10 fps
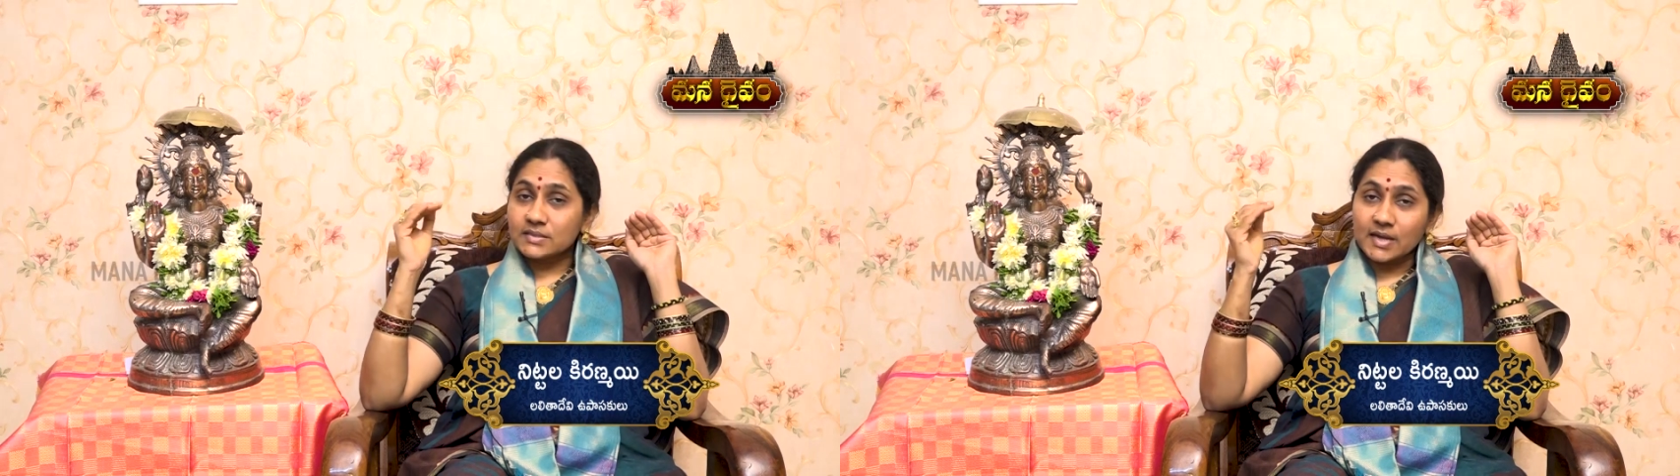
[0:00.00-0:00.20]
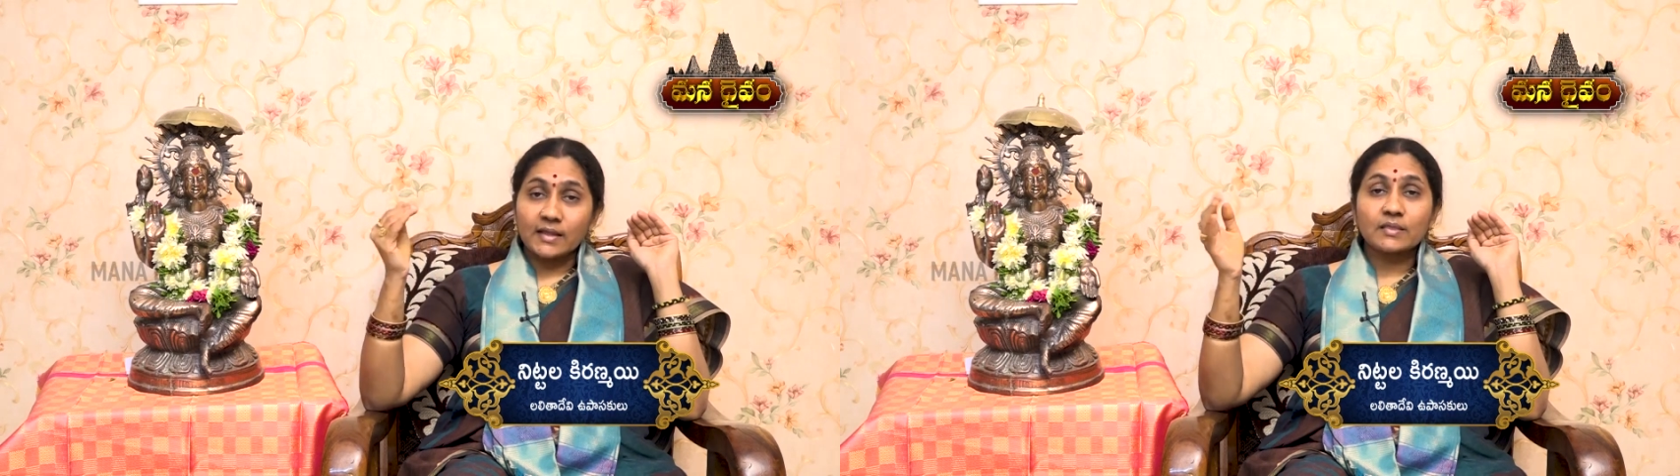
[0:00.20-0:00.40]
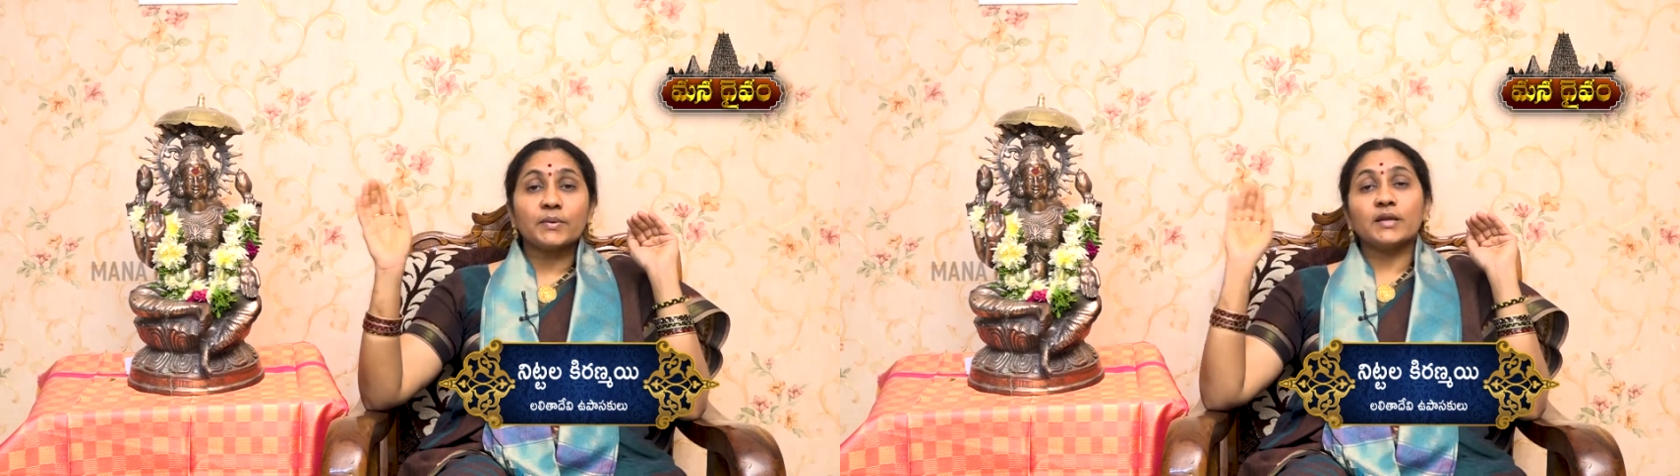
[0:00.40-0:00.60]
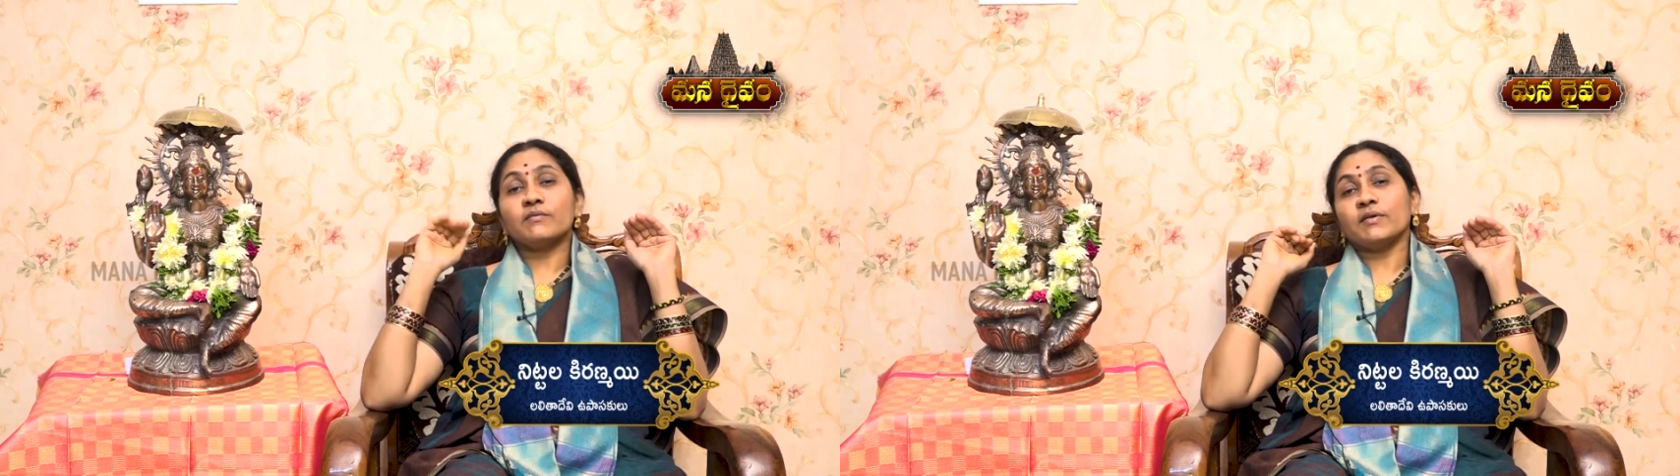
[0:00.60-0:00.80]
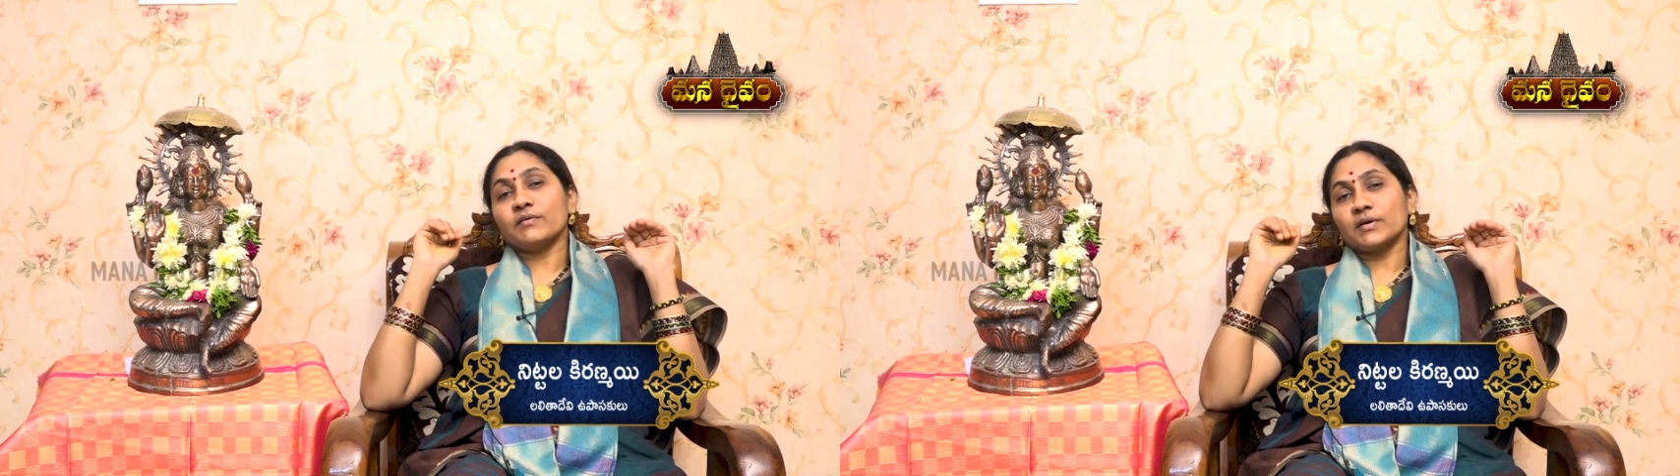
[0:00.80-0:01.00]

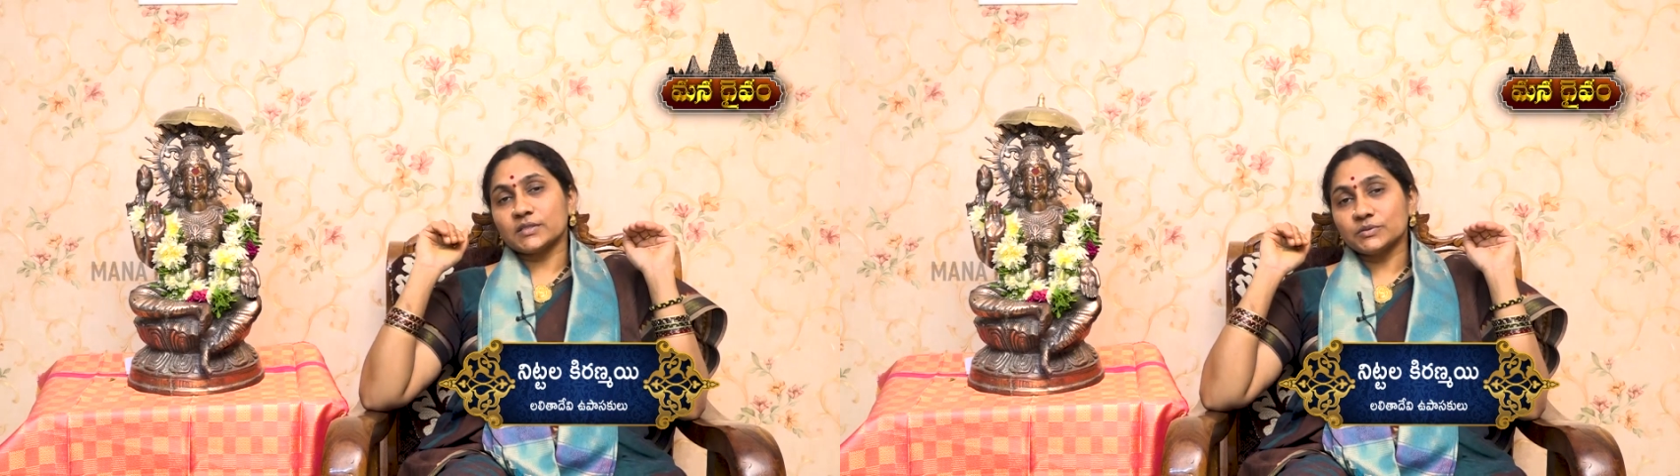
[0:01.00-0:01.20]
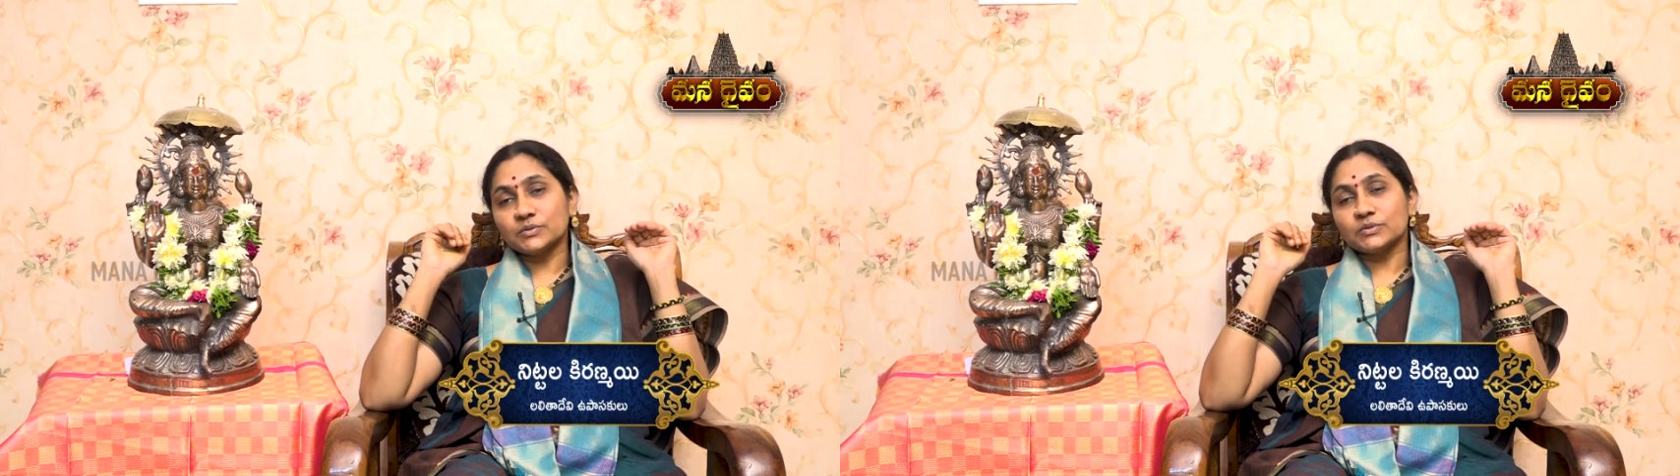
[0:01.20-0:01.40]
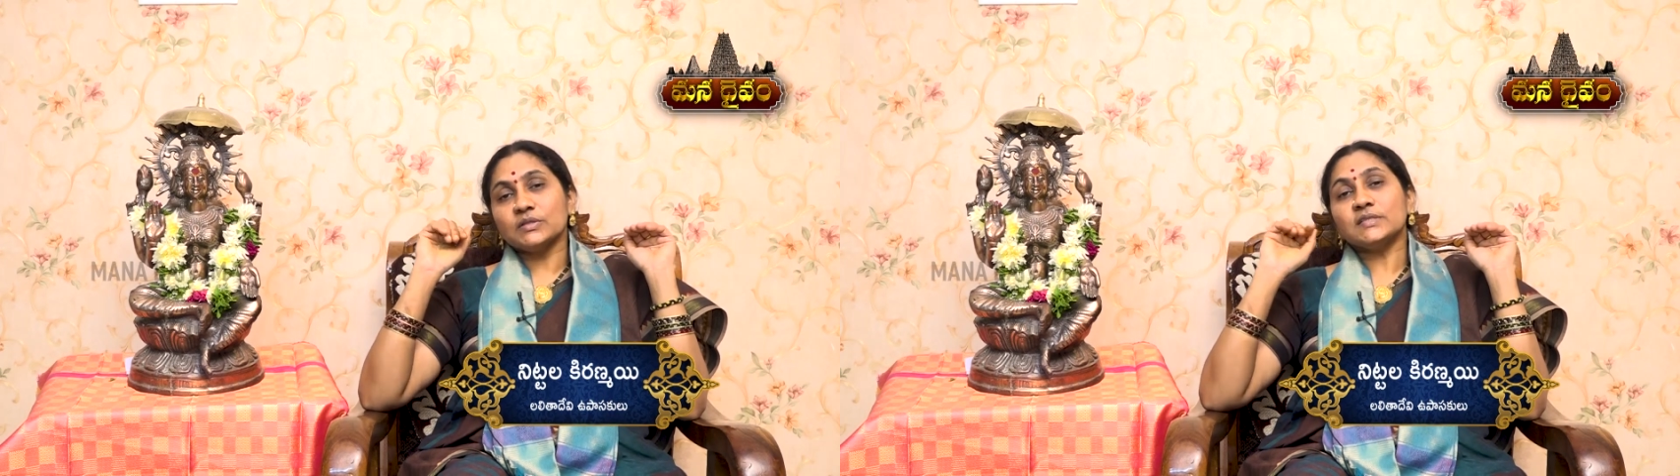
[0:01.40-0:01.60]
జాతపడేటువంటి అవకాశం ఉంటుంది